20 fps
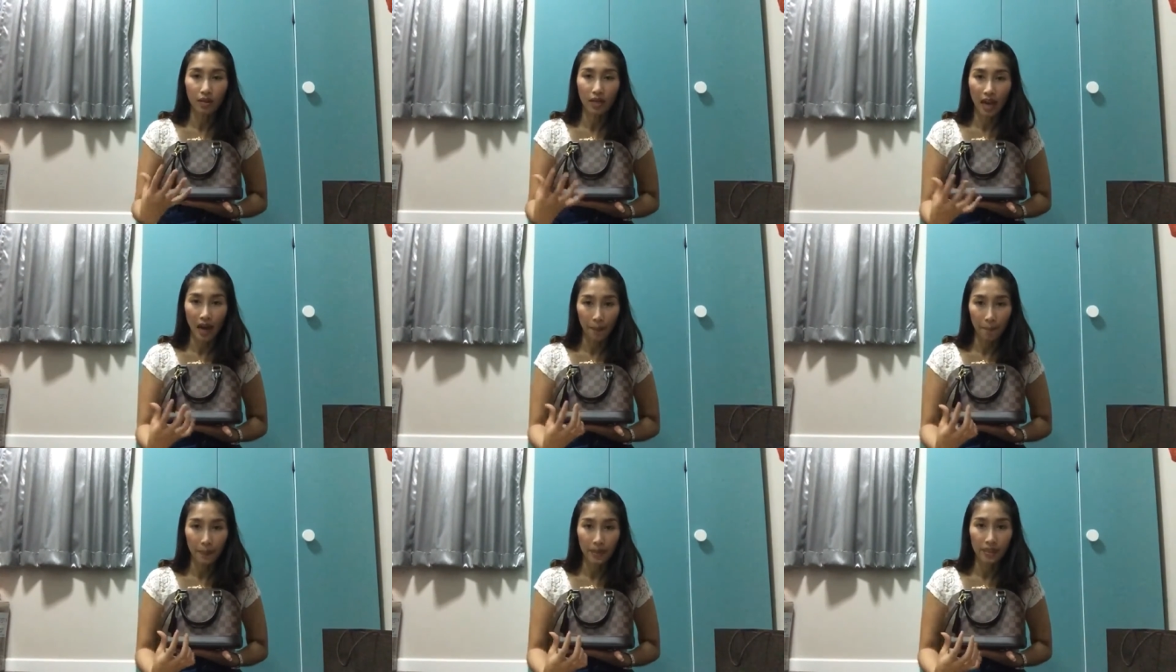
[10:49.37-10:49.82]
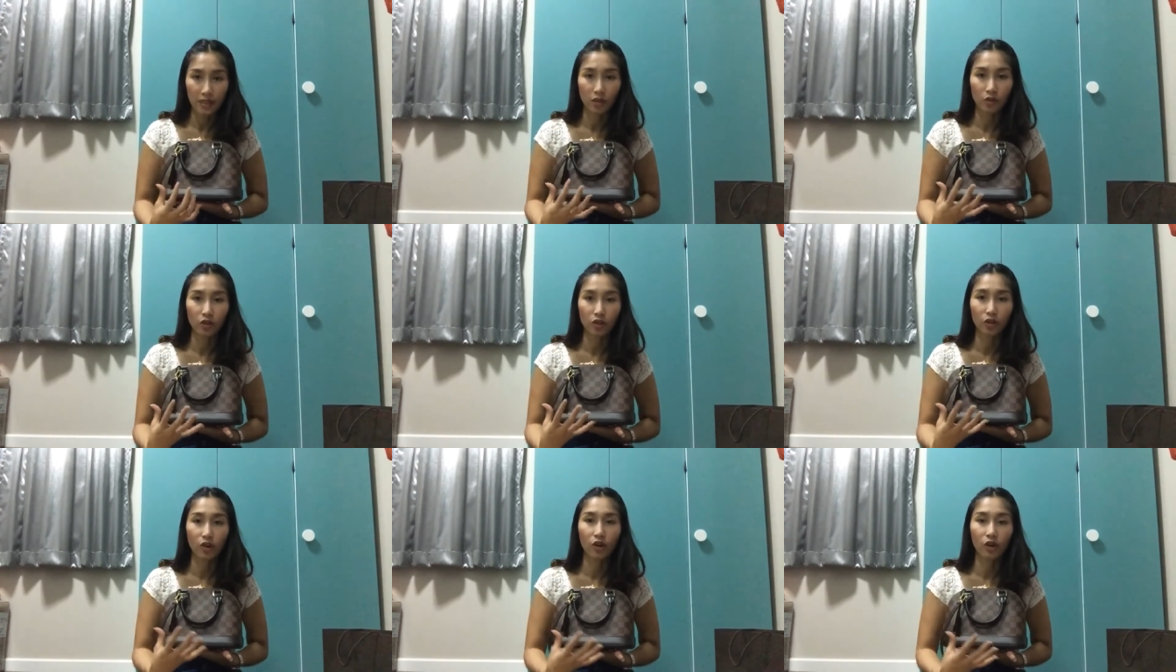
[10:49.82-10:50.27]
หนังมันจะ
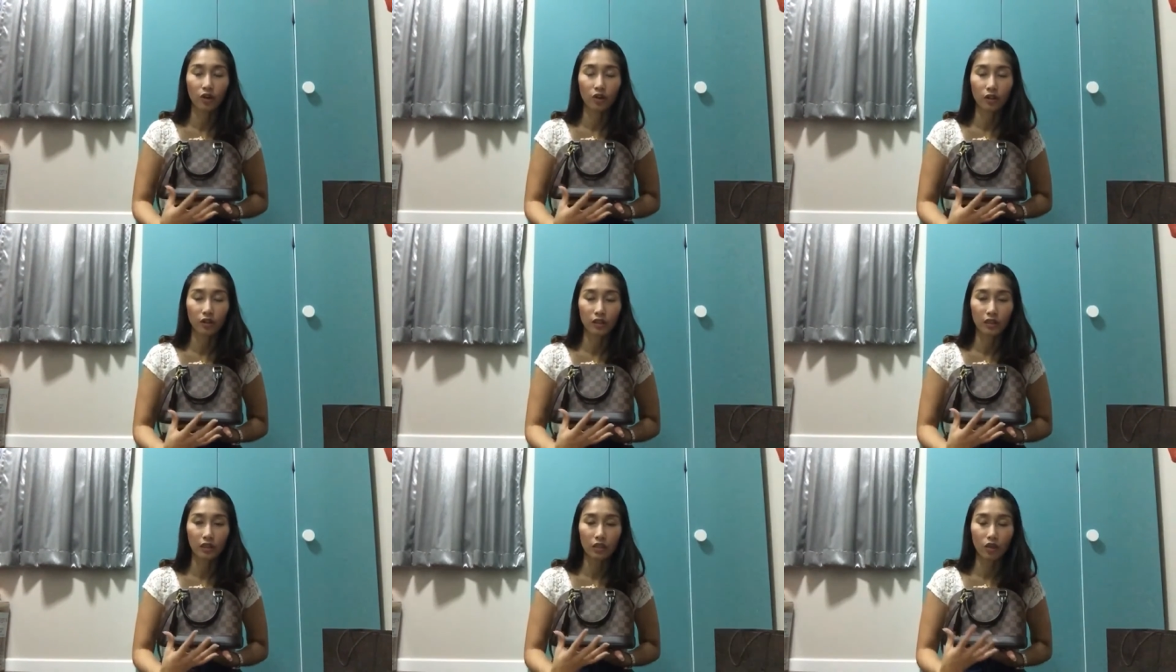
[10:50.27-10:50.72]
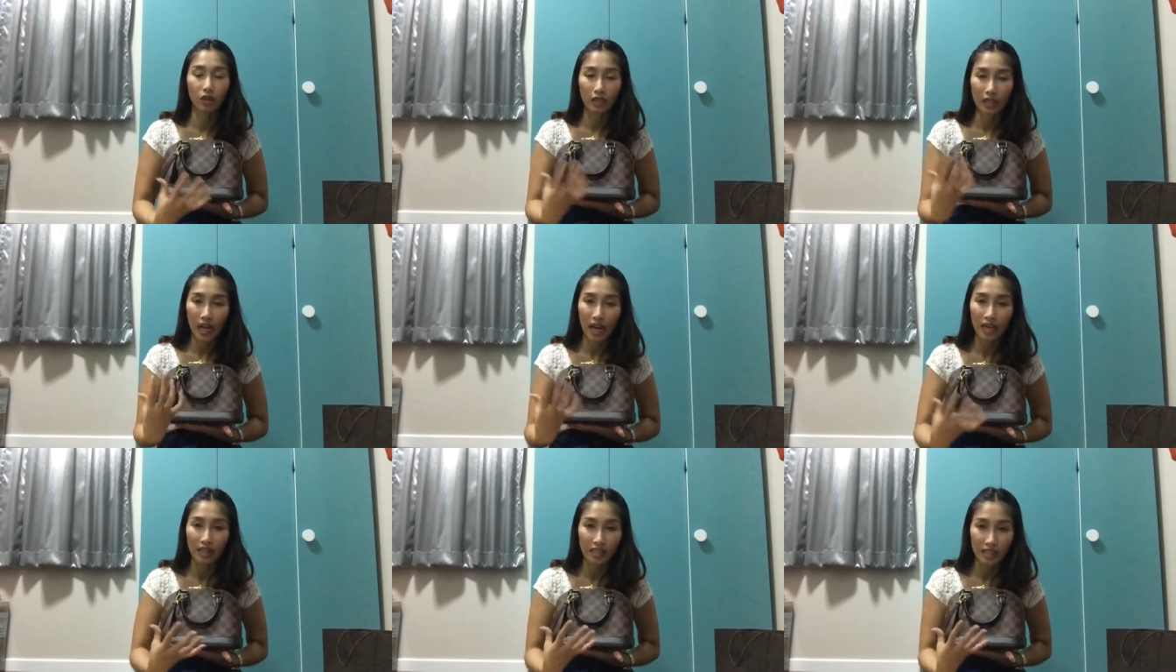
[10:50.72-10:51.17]
ค่อนข้างค่อน
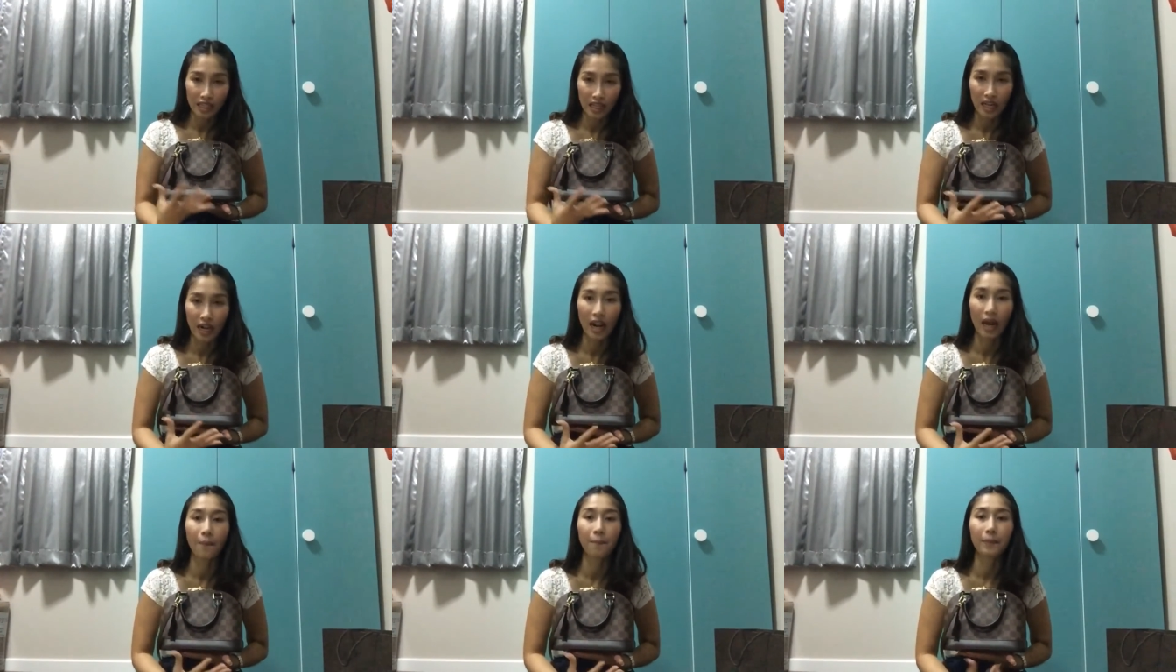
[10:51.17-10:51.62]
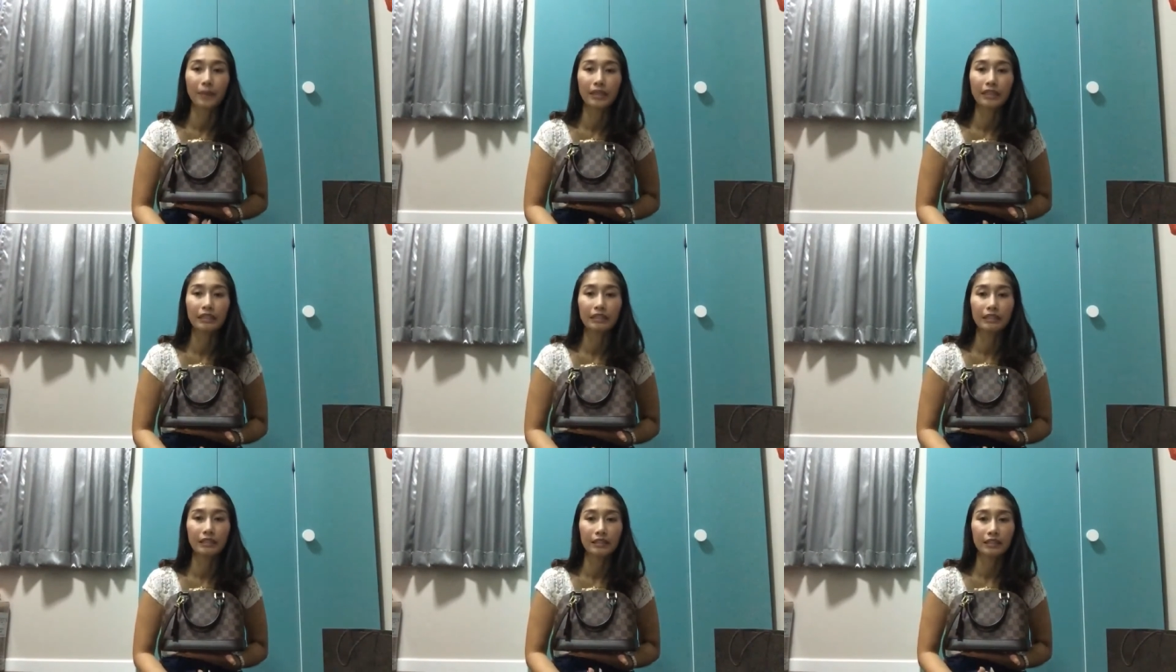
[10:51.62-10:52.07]
ข้างที่จะคล้ำ
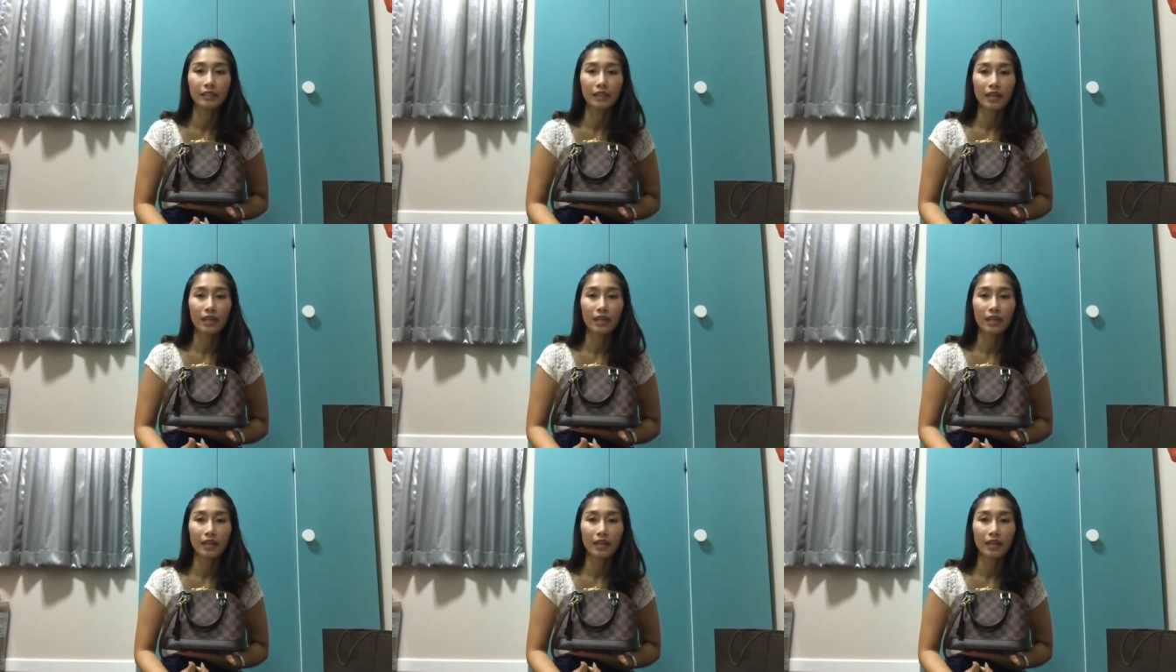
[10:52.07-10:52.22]
ขึ้น